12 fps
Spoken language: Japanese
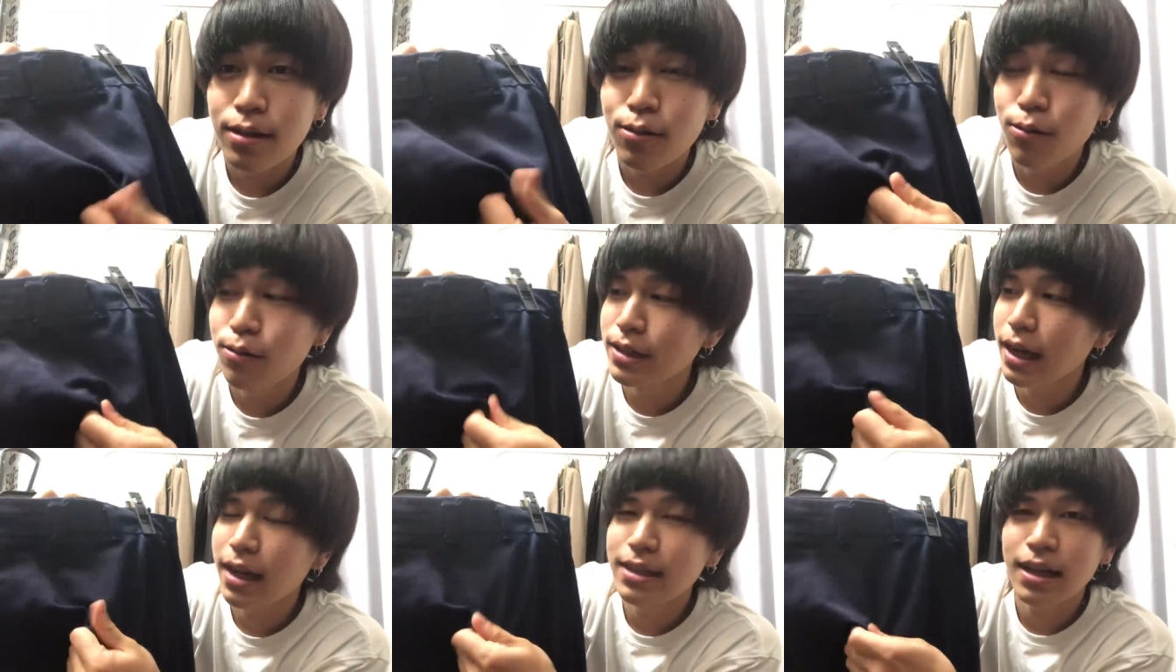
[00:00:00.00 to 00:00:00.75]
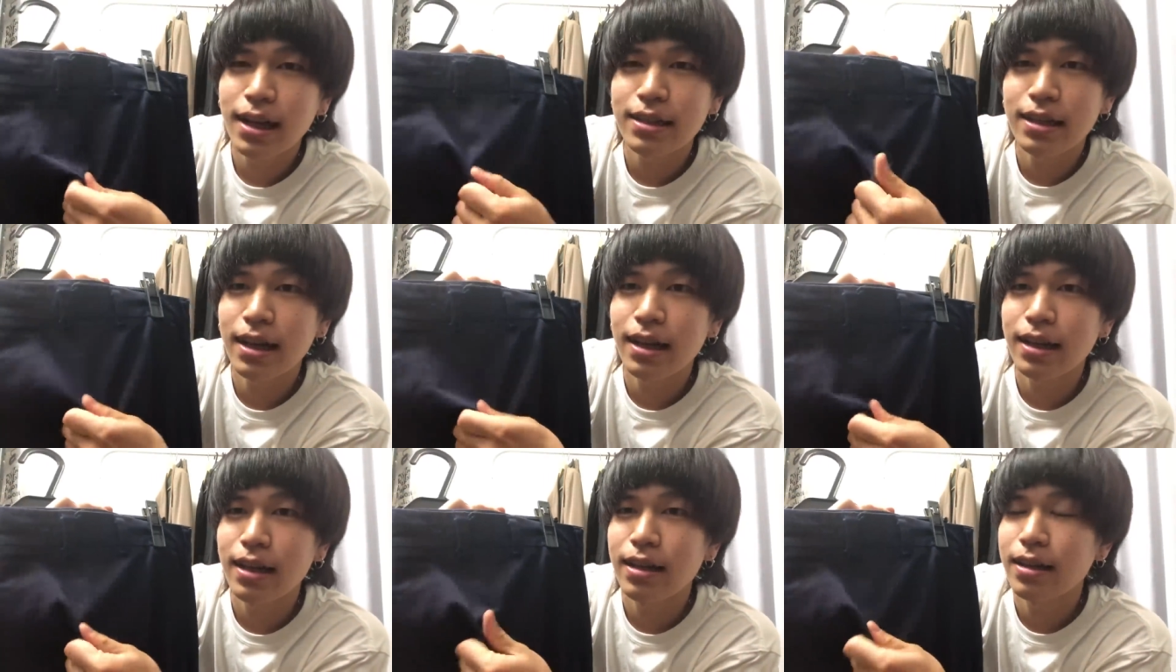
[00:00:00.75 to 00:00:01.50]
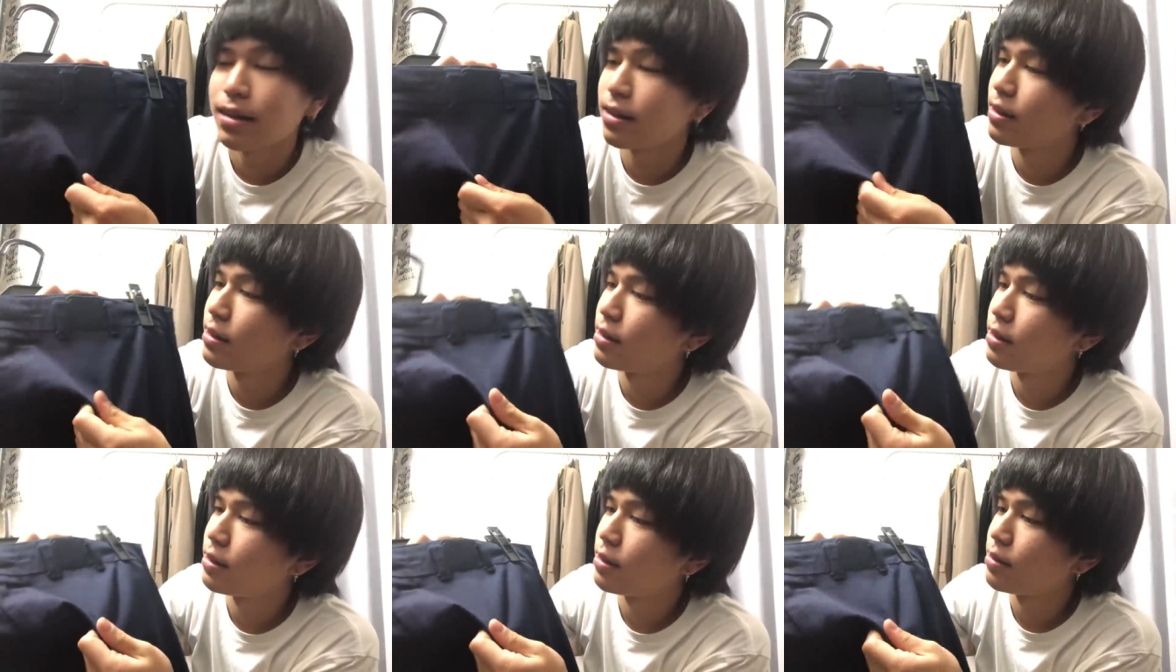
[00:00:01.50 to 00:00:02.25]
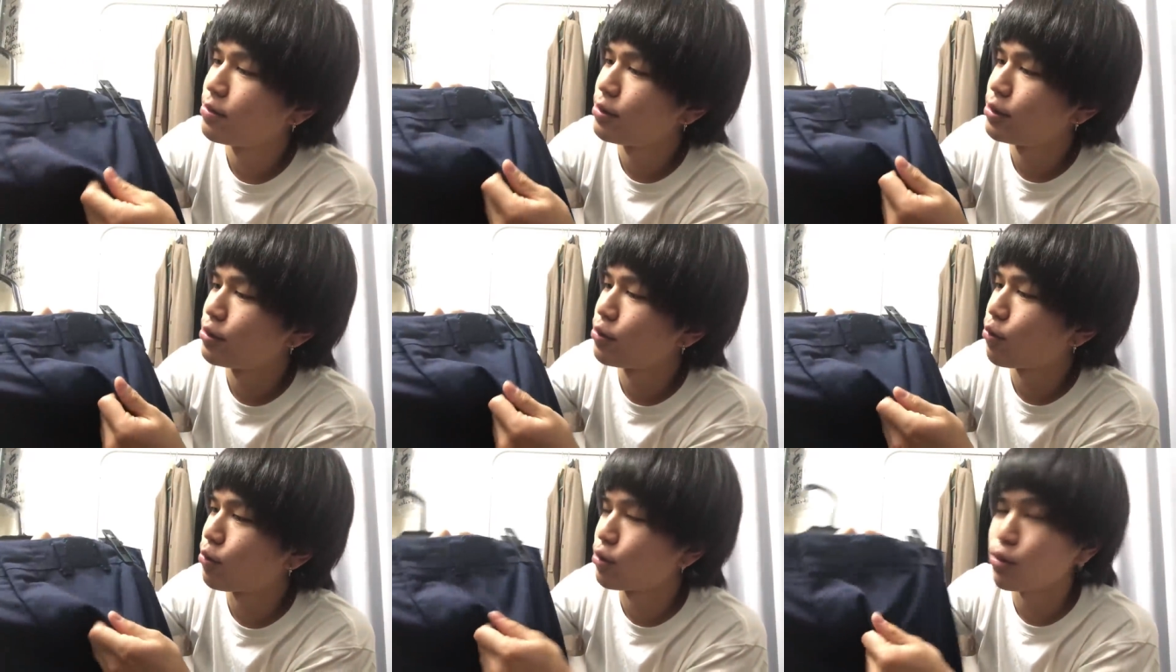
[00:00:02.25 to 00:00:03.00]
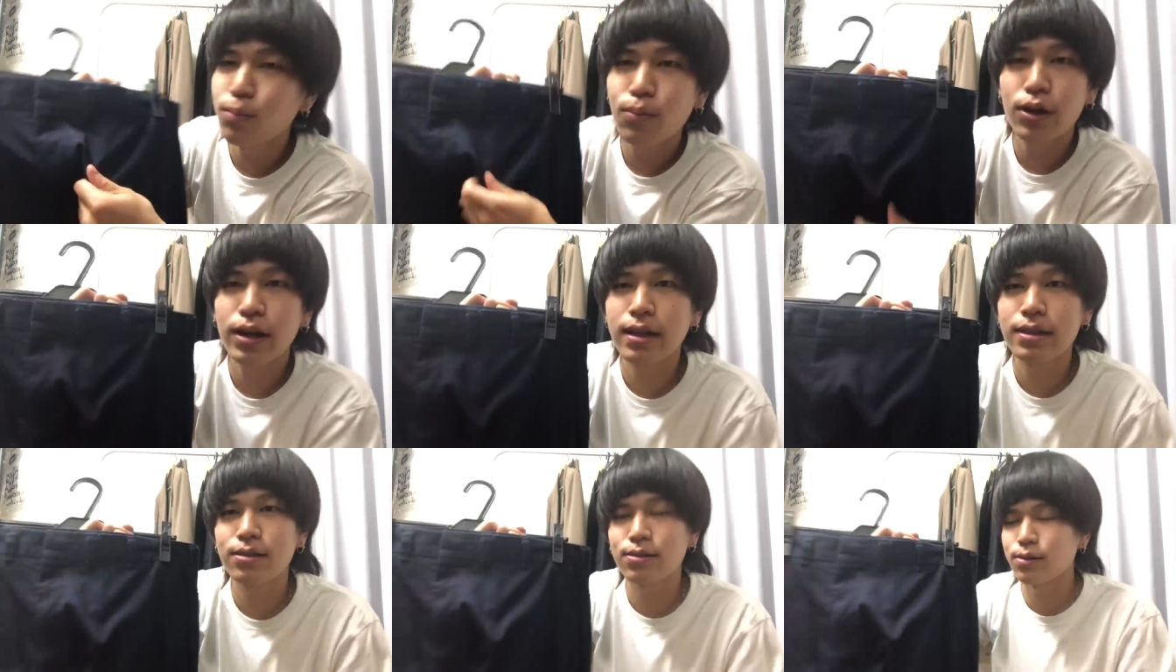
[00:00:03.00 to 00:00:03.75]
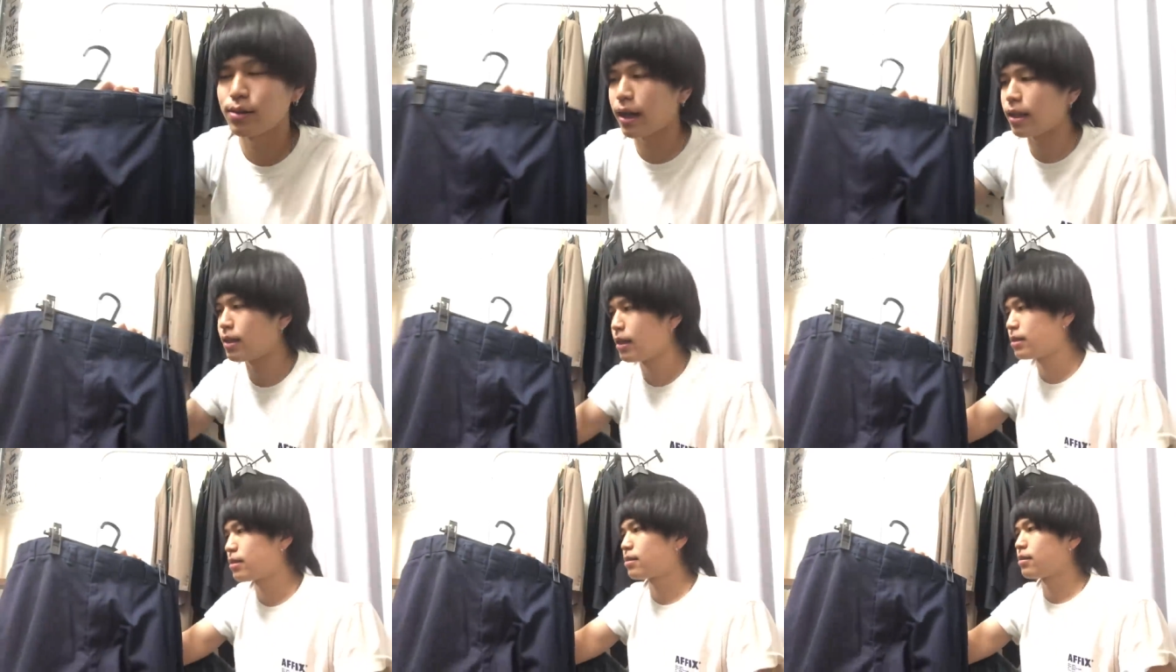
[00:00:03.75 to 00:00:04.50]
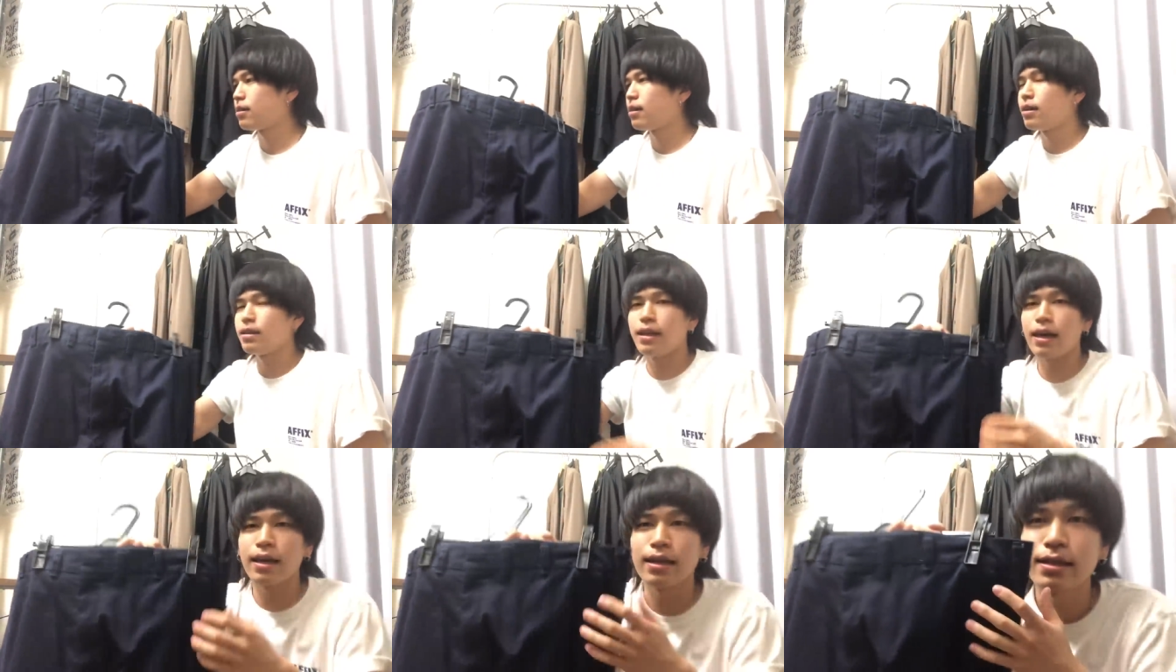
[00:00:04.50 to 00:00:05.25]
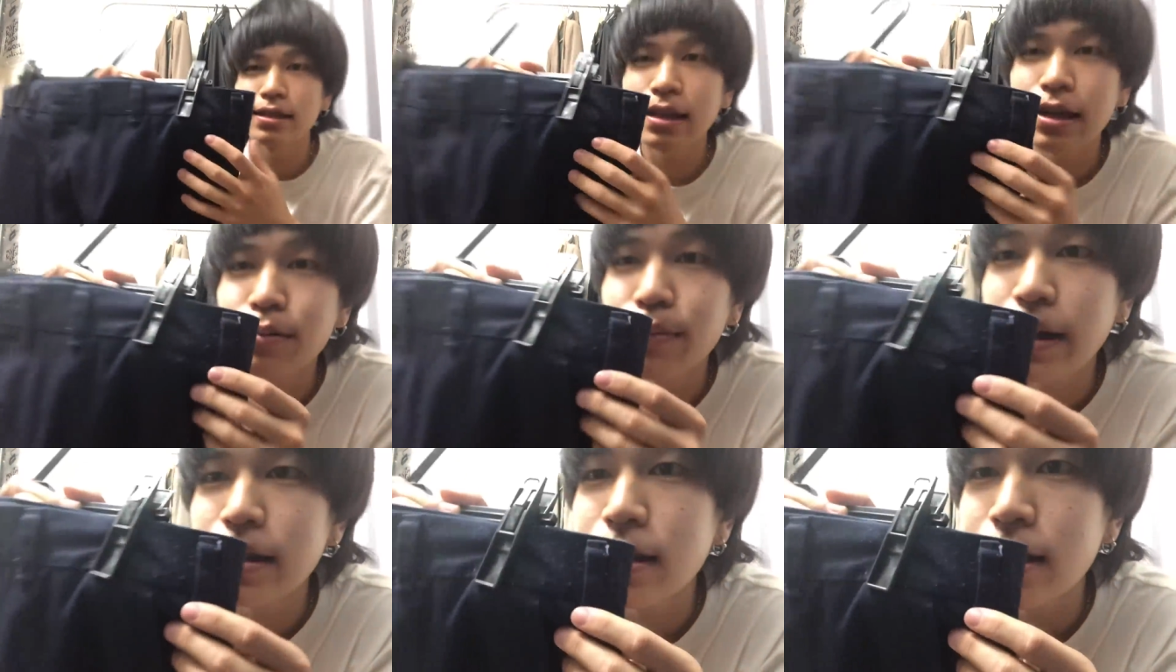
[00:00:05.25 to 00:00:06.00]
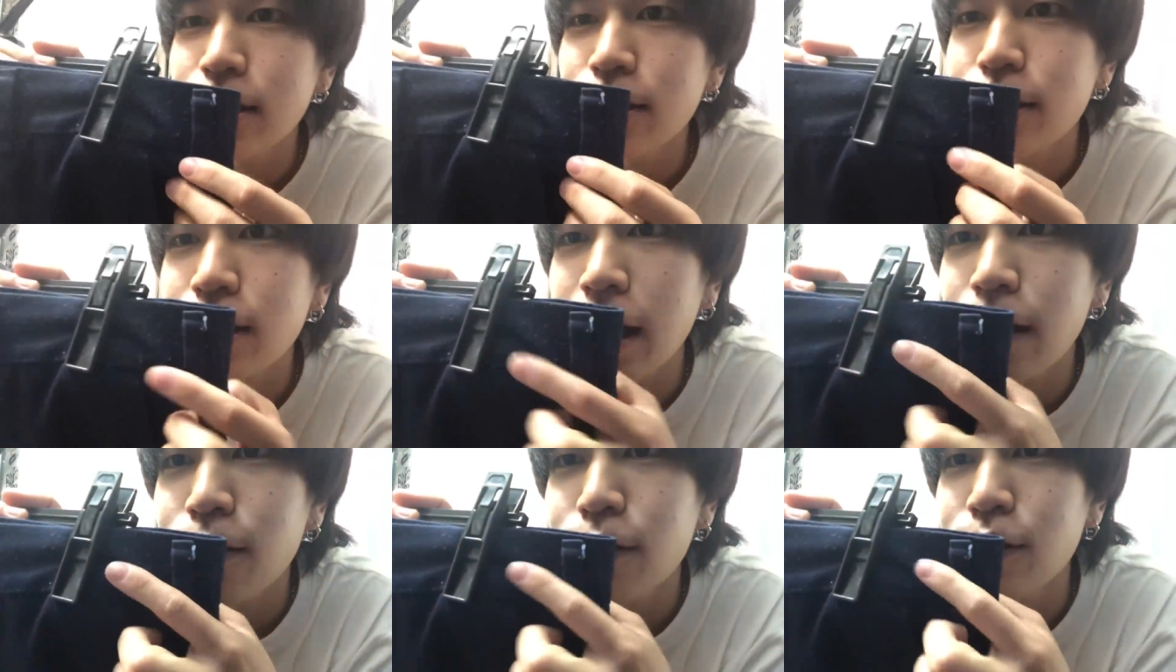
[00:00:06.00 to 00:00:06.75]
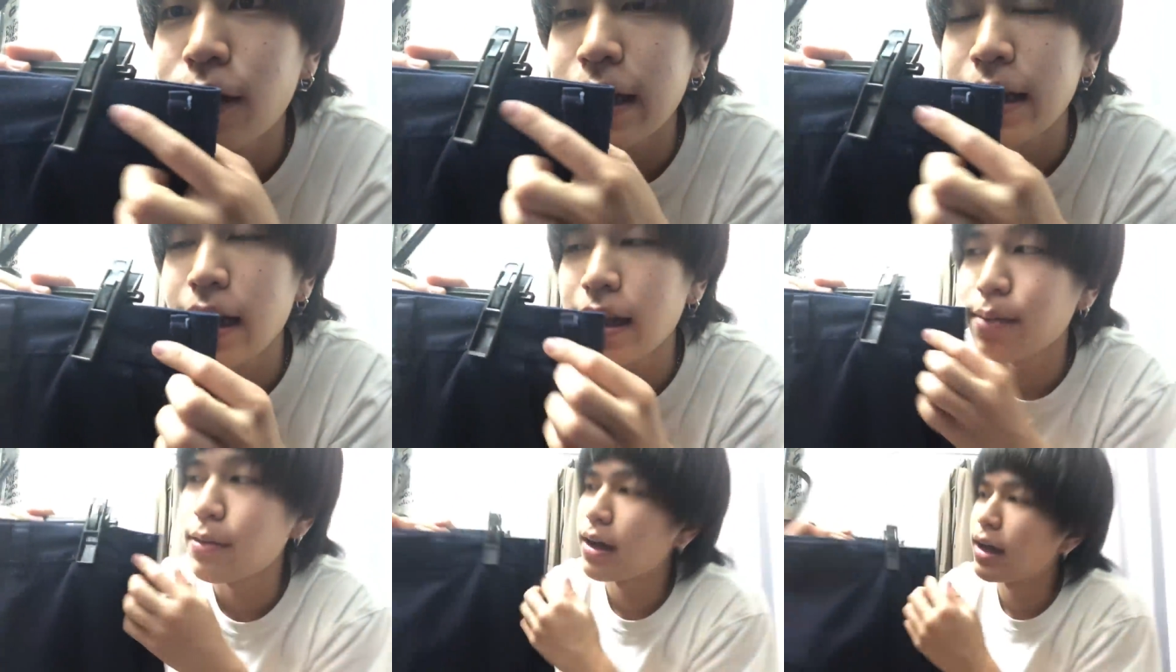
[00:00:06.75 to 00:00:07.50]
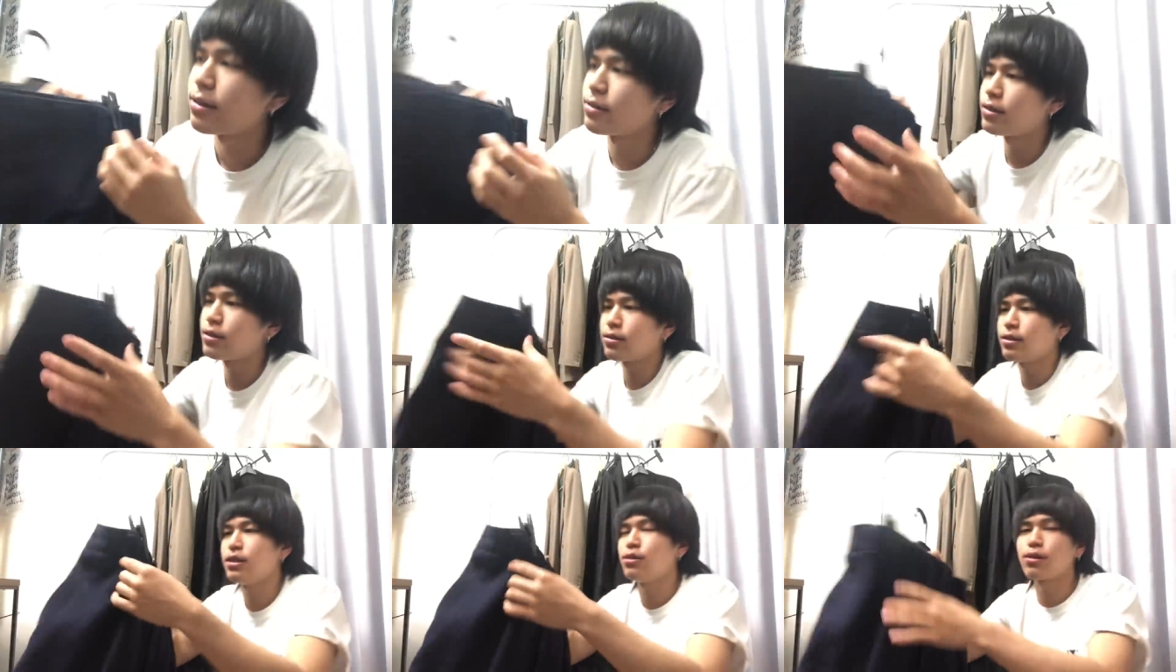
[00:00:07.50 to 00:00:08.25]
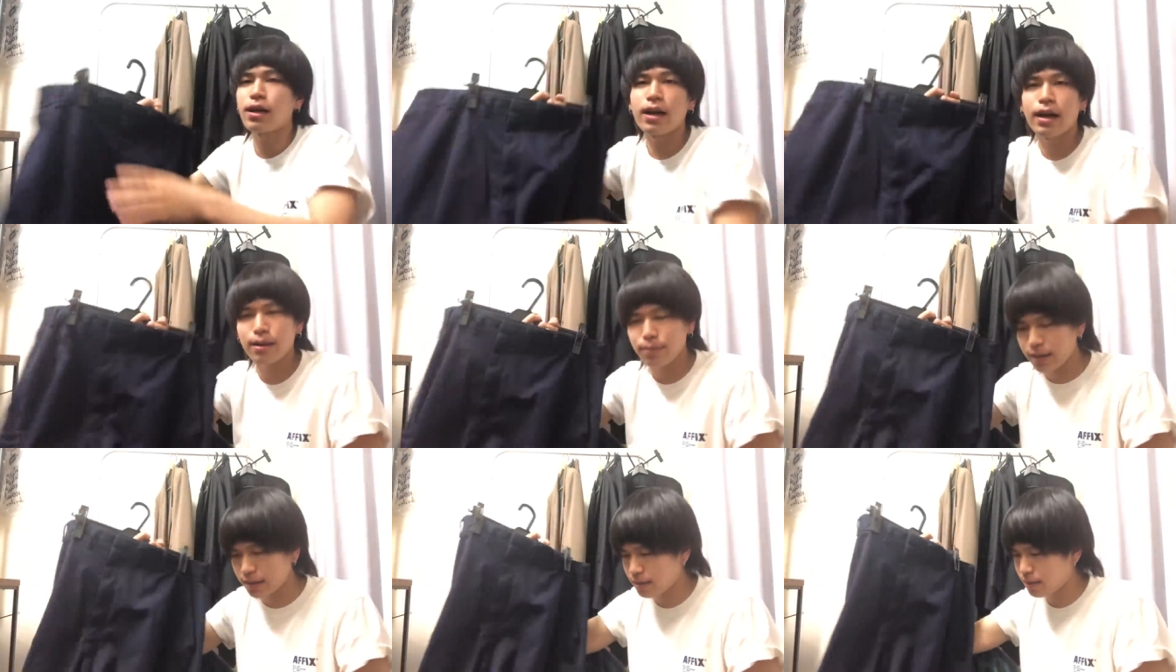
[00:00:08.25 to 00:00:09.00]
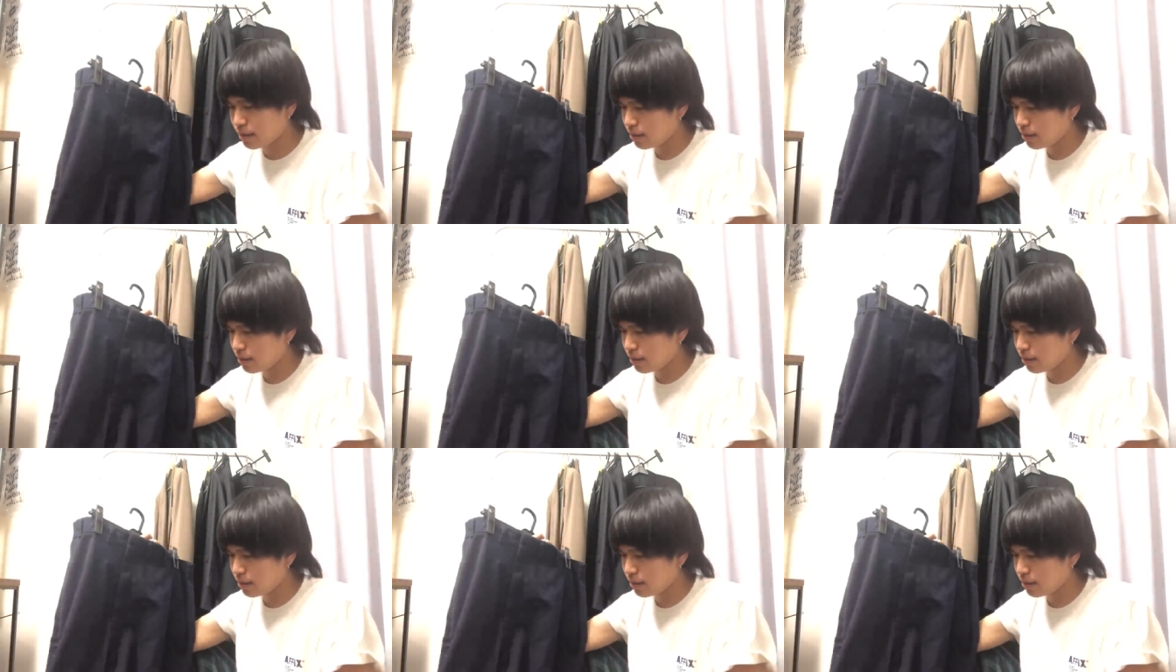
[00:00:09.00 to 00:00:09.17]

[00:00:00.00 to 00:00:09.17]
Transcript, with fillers: こうシャカシャカじゃないね普通のコットンっぽい感じの素材ですで下のパンツはちょっとねこことかに毛玉があるちょっと使用感があります